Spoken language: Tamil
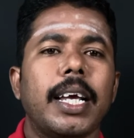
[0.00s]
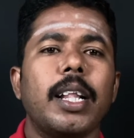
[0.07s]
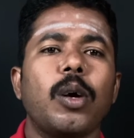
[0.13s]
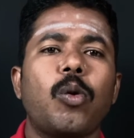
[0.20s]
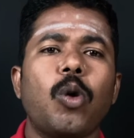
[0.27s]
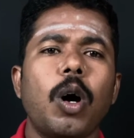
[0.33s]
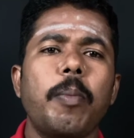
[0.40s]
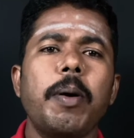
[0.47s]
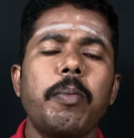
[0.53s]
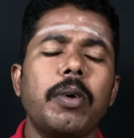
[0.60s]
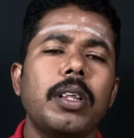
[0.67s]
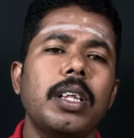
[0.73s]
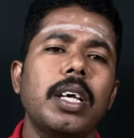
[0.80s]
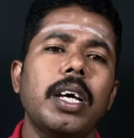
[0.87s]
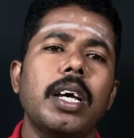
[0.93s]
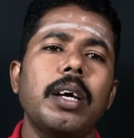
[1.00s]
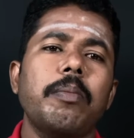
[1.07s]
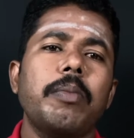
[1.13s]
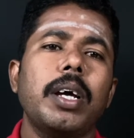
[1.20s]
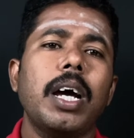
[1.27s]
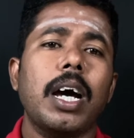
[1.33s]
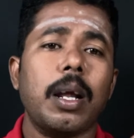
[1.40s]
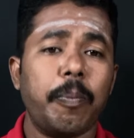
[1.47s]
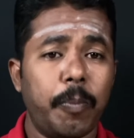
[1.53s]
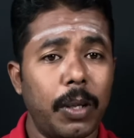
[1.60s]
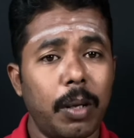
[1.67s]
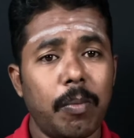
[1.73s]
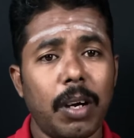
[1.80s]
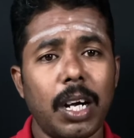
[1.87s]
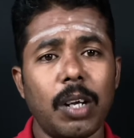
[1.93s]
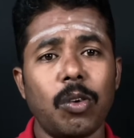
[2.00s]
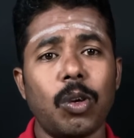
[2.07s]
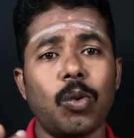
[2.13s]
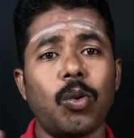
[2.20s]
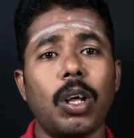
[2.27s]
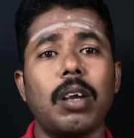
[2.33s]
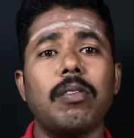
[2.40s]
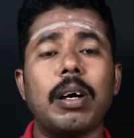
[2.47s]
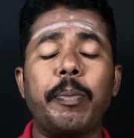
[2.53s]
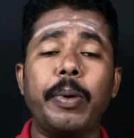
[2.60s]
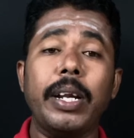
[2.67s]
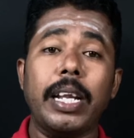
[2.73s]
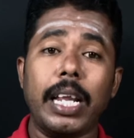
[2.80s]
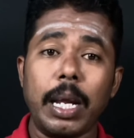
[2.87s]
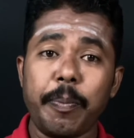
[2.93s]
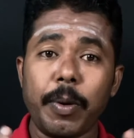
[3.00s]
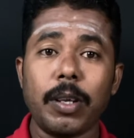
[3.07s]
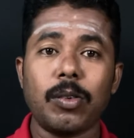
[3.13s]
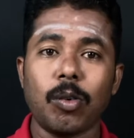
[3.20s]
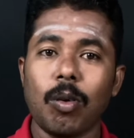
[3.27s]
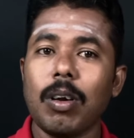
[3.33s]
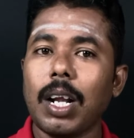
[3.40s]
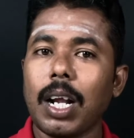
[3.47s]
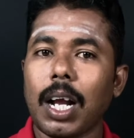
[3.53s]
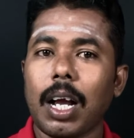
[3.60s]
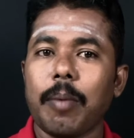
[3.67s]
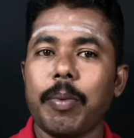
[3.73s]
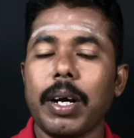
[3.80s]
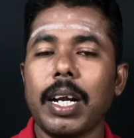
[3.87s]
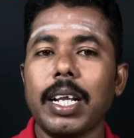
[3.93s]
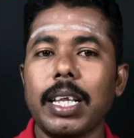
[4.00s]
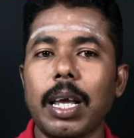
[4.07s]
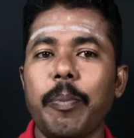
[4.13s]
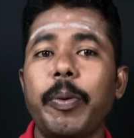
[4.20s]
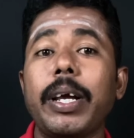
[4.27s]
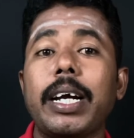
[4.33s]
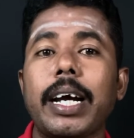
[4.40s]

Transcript: இந்த கோபம் வந்து மிக அற்புதமான ஒரு உணர்வு அப்படின்னு நிறைய பேர் சொல்கிறாங்க பட் ஆனால் அதை எப்படி